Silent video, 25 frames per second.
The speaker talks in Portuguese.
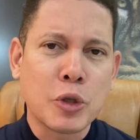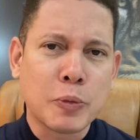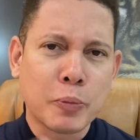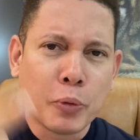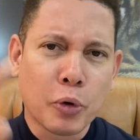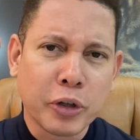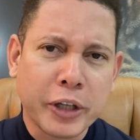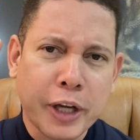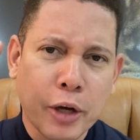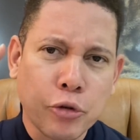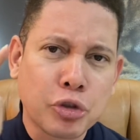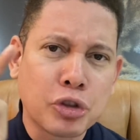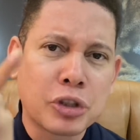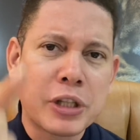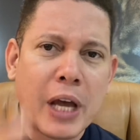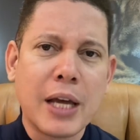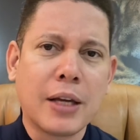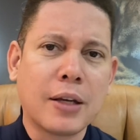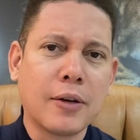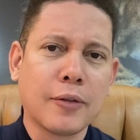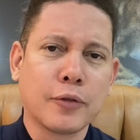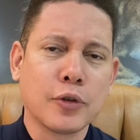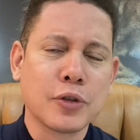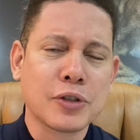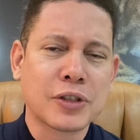porque eu sei
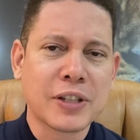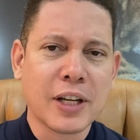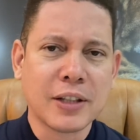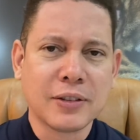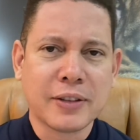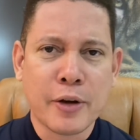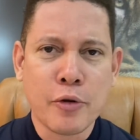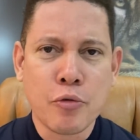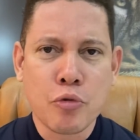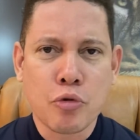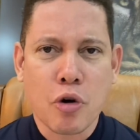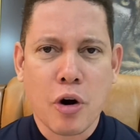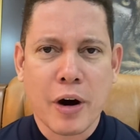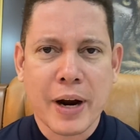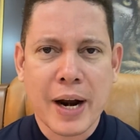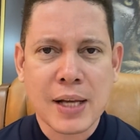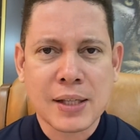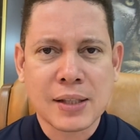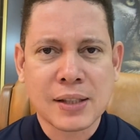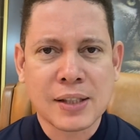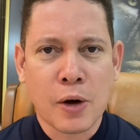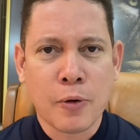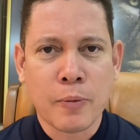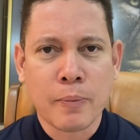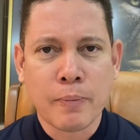que você tem um
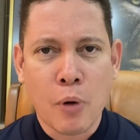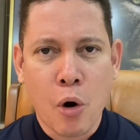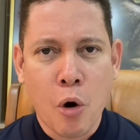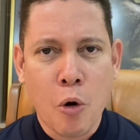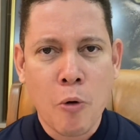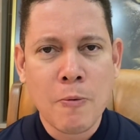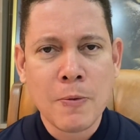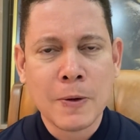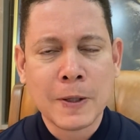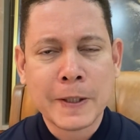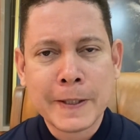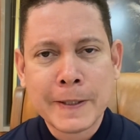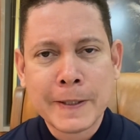coração bom.